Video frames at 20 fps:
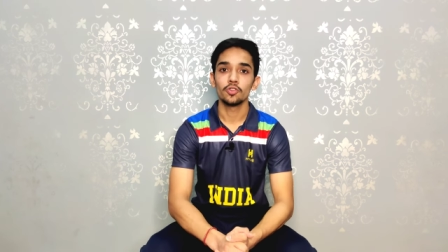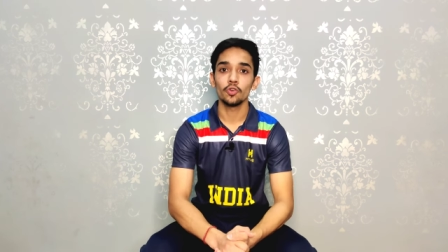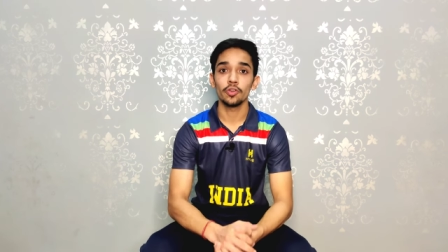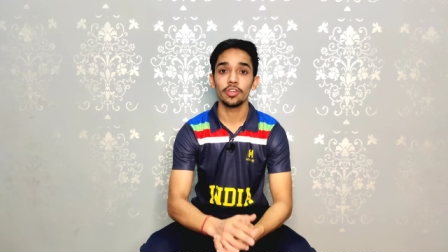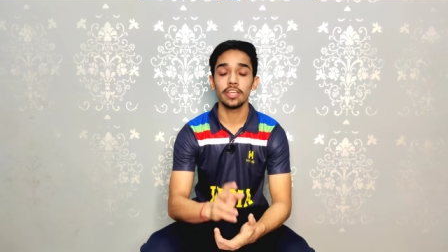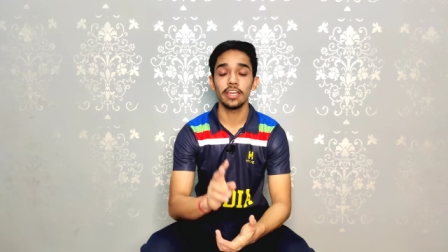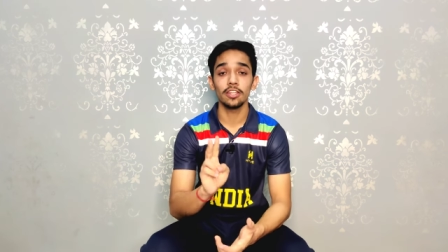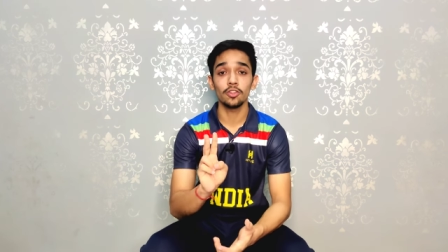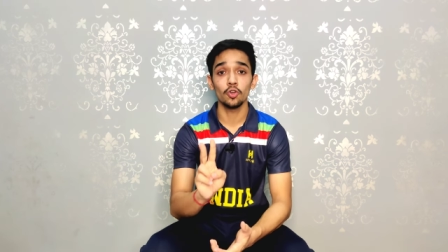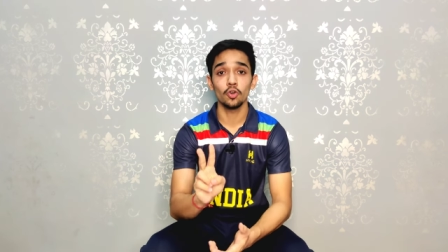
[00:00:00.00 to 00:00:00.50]
तो
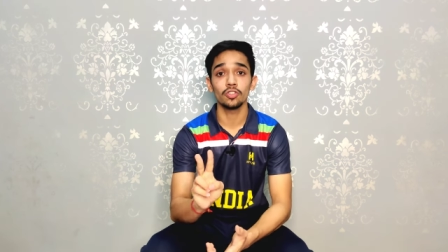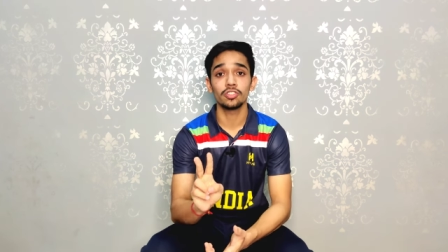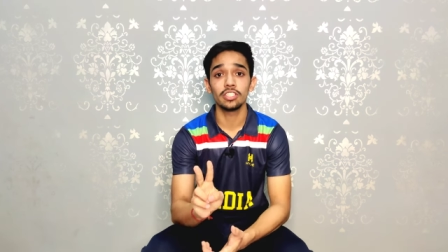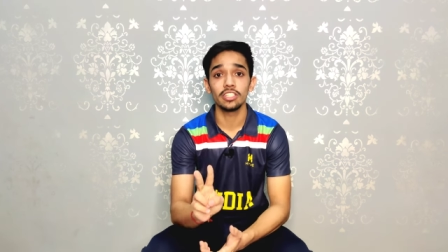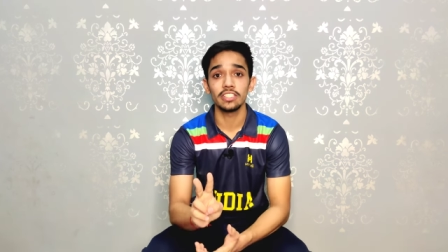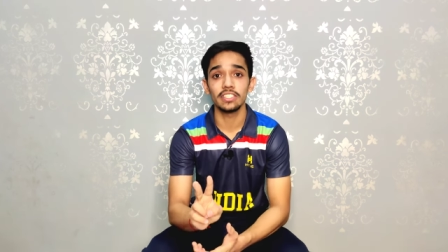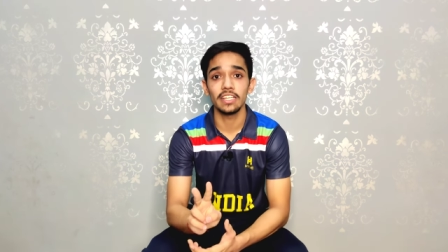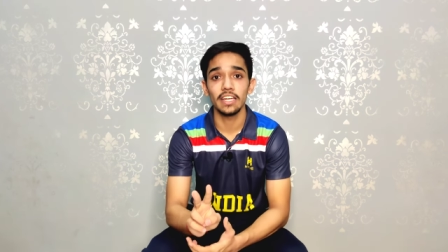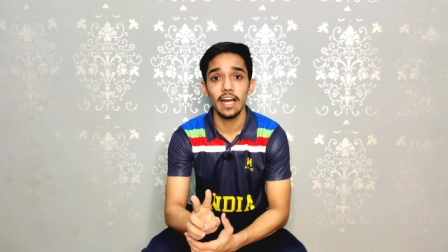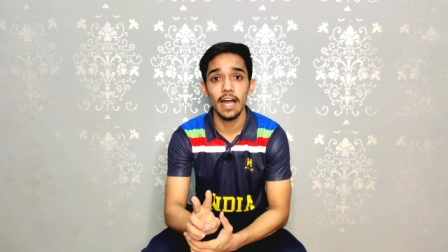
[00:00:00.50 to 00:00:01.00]
ये दो
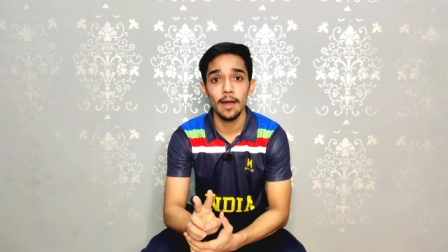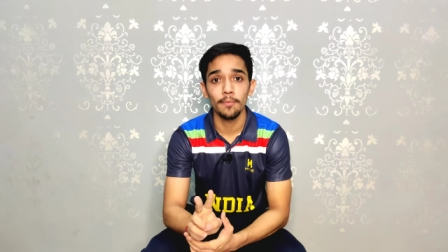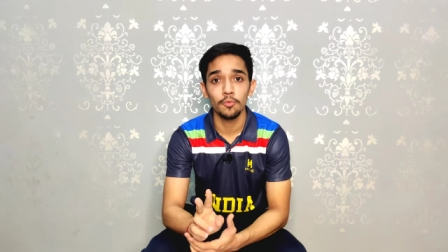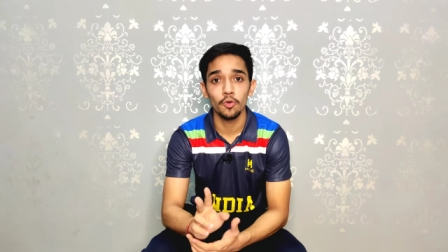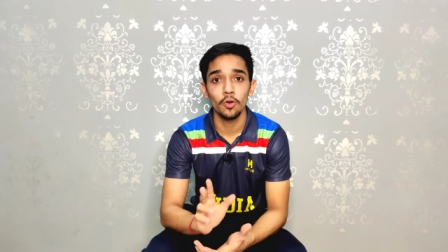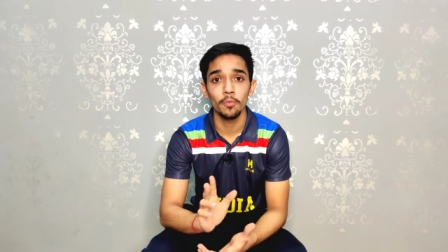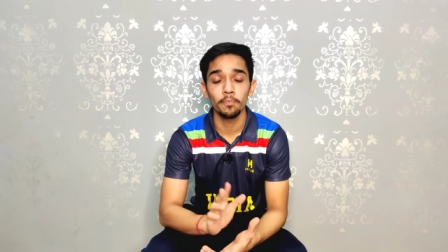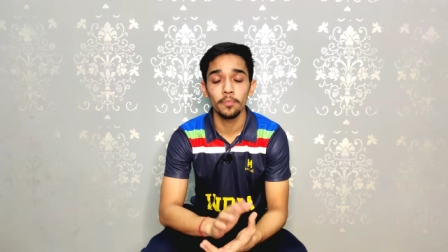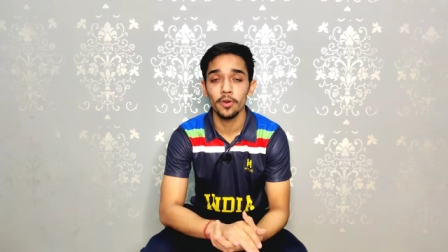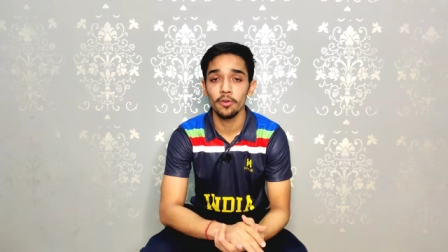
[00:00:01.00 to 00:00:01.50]
चीज़ें
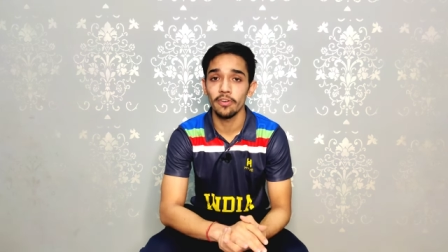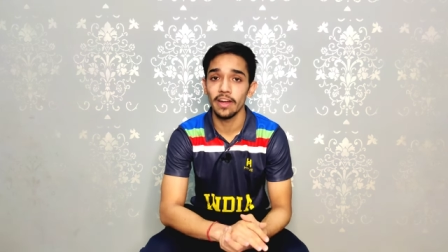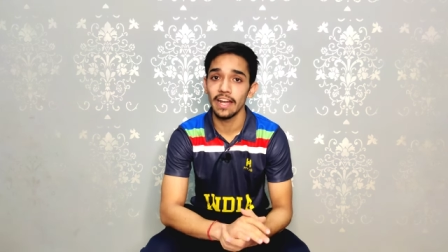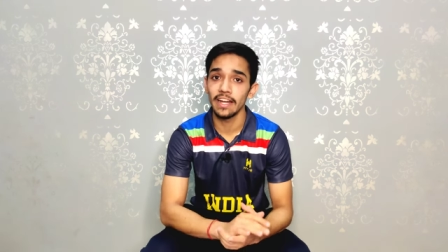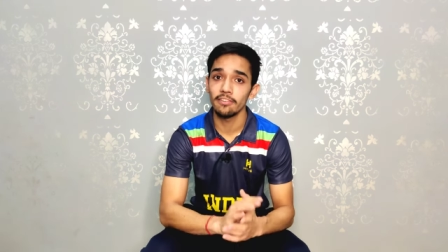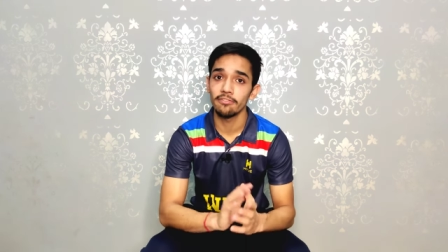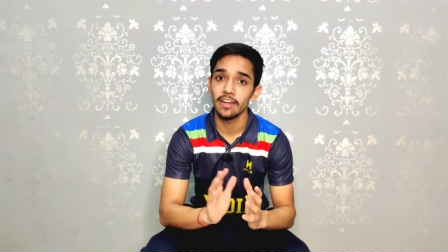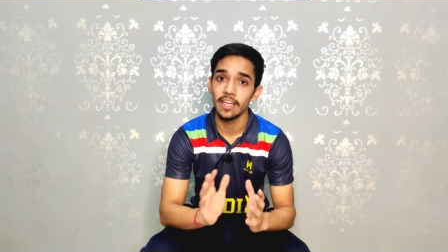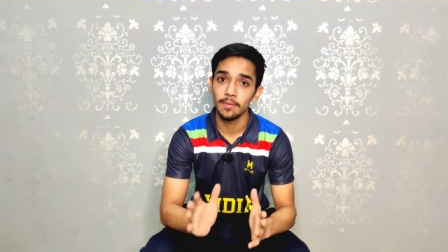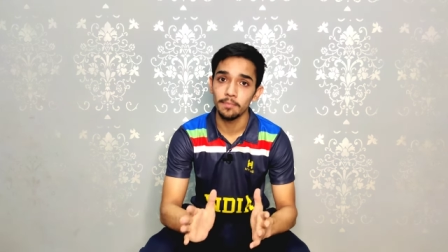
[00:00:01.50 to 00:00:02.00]
आपको
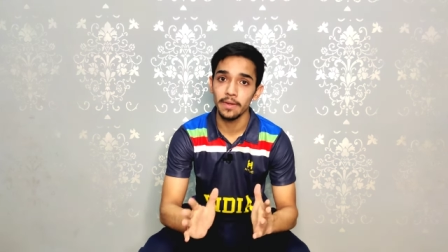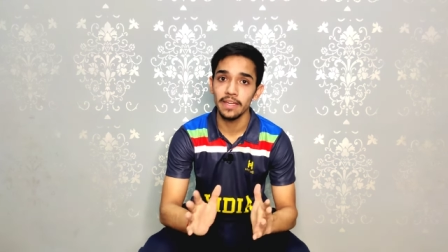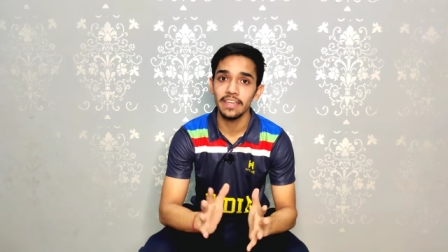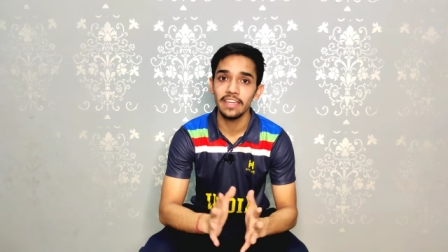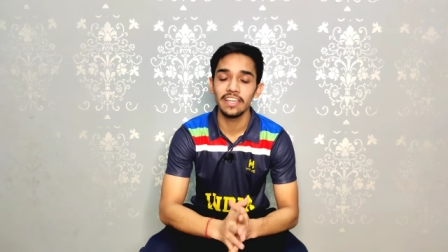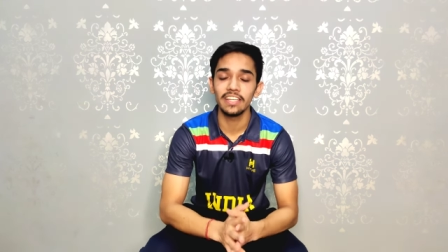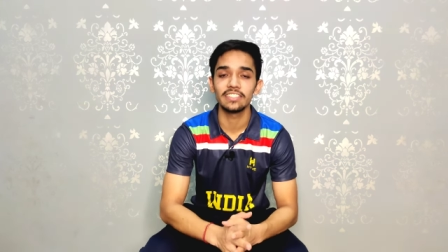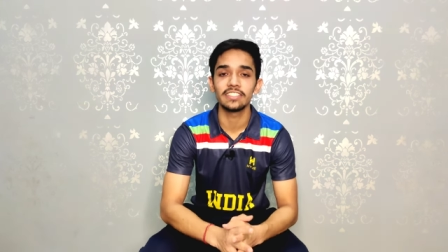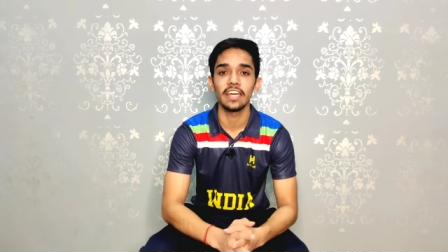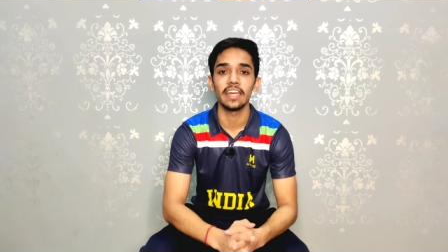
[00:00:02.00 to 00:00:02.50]
प्रोवाइड वहीं पे
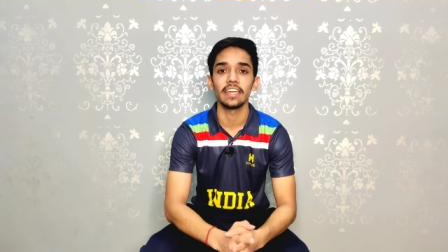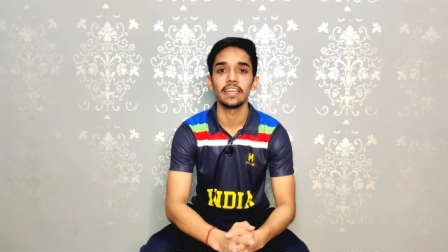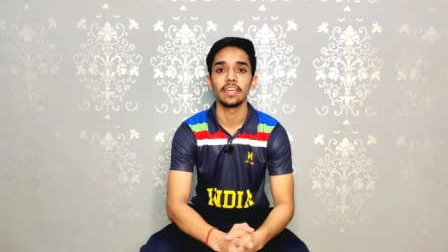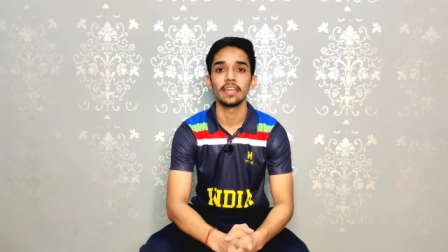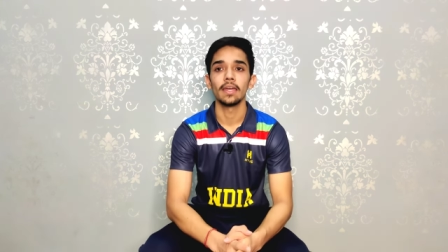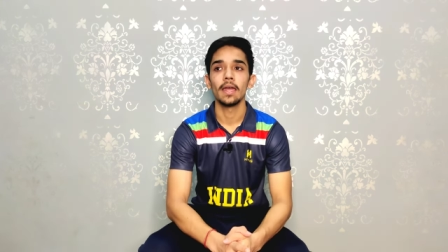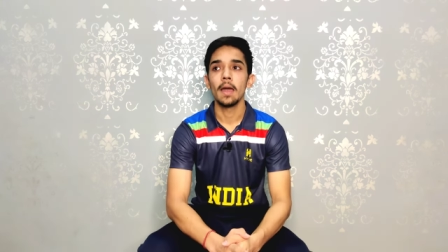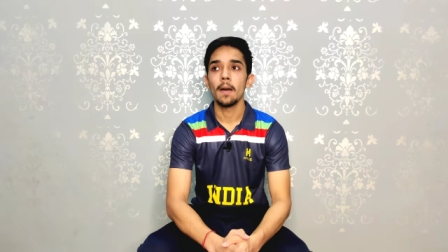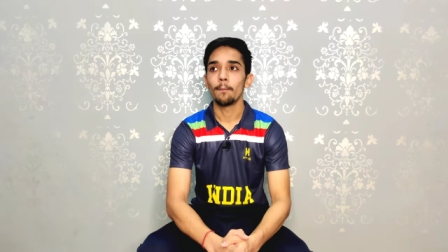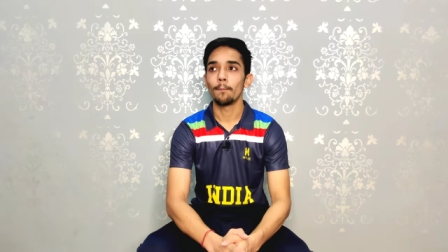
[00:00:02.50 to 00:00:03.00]
की जाएंगी